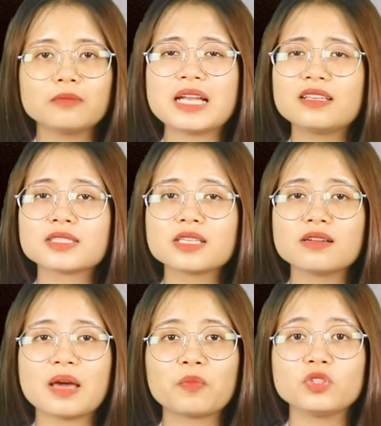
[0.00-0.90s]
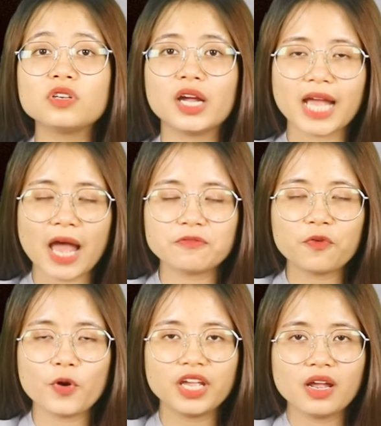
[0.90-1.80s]
bạn thực sự là một người ham
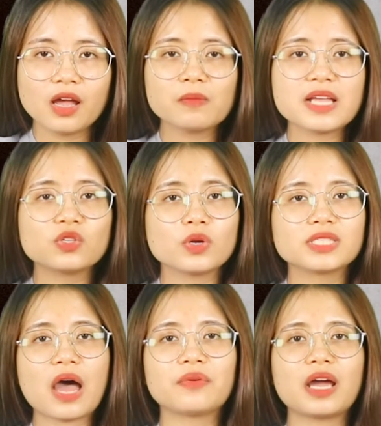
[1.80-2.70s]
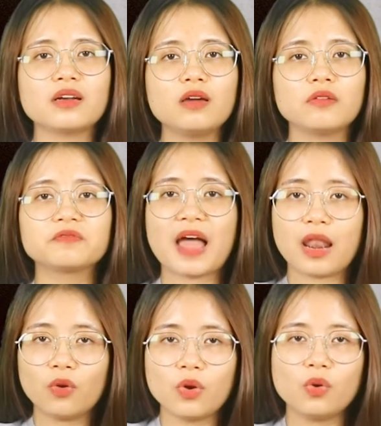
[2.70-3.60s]
vui, bạn dồi dào năng lượng và
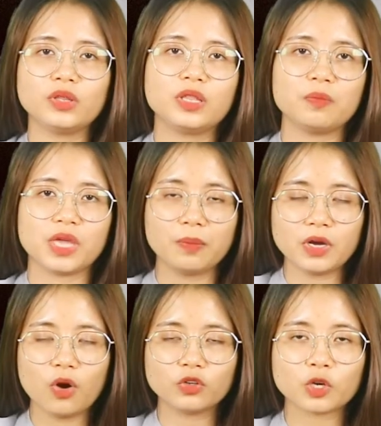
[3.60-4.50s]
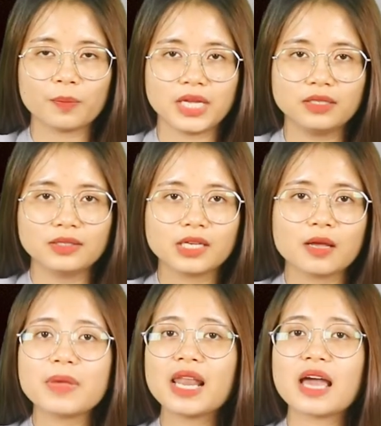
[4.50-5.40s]
luôn luôn tìm kiếm cơ hội cho mình.
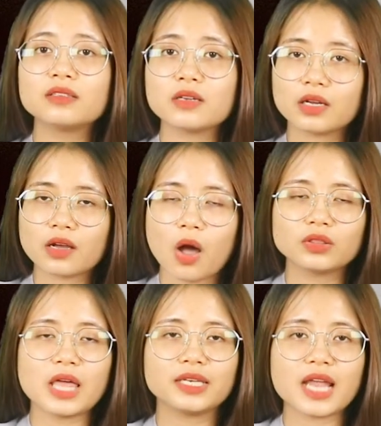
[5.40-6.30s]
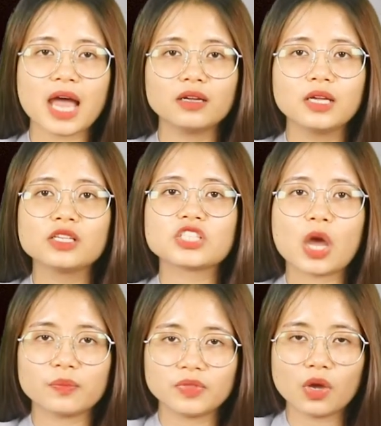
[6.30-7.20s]
Bạn là người có tài năng
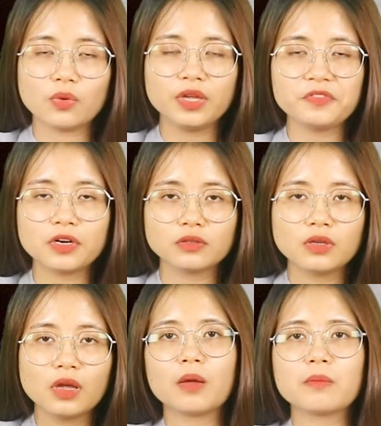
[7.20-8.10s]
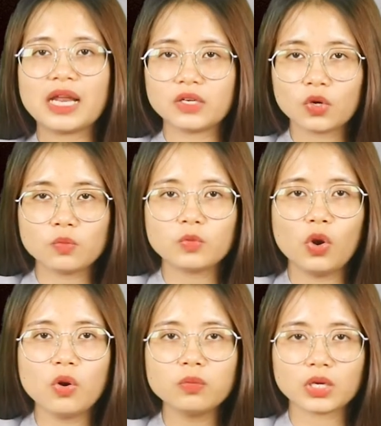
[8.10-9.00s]
trong nhiều lĩnh vực. Bạn cùng một
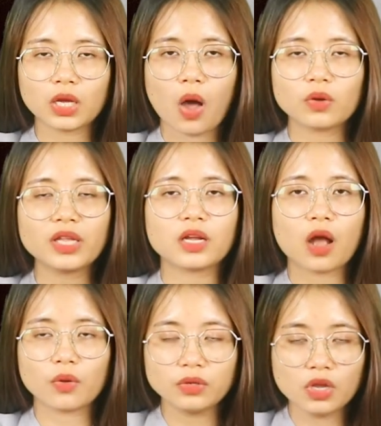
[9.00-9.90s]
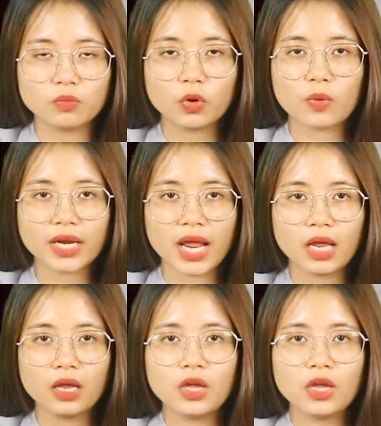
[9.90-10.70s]
lúc có thể có nhiều mối quan hệ,